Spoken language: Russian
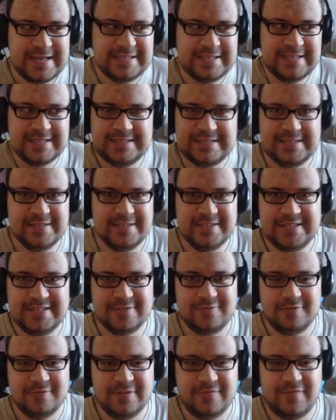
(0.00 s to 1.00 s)
Не сделать
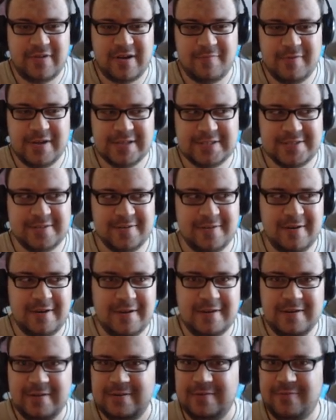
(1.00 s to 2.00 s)
эту информацию
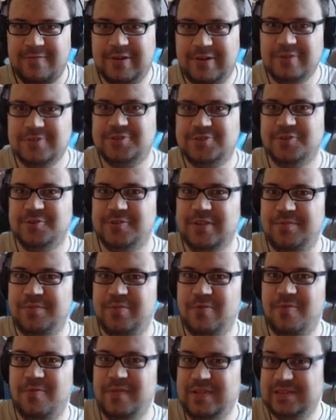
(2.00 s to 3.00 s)
включенный
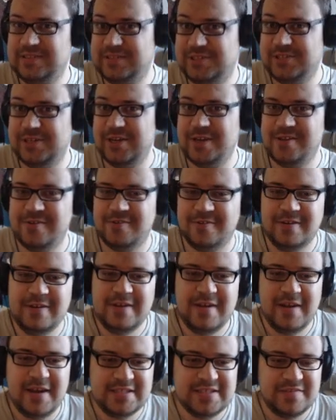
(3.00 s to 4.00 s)
по умолчанию.
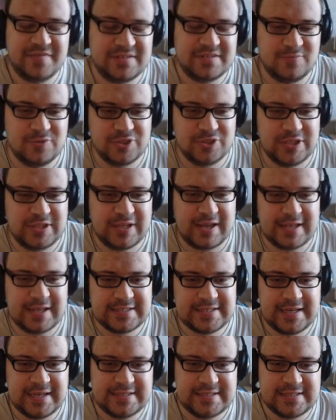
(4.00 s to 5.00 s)
Хотя, возможно, это
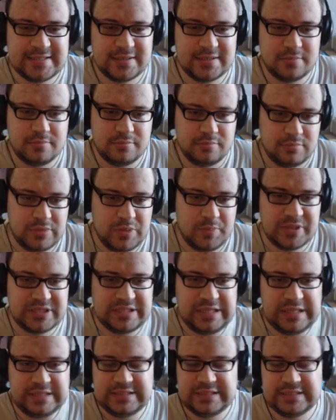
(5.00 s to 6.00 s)
касается
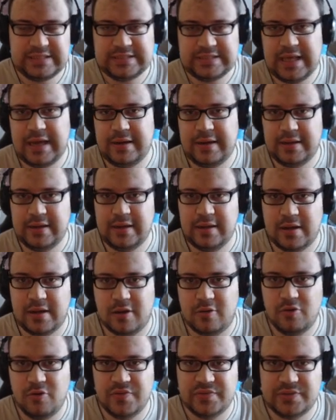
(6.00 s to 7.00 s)
непосредственно старых
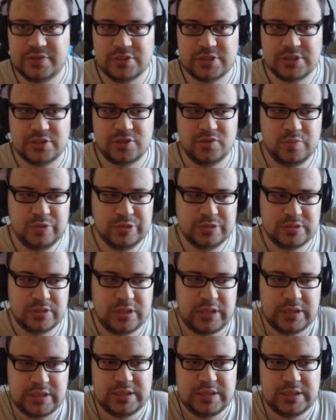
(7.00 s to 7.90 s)
игроков, то есть кто будет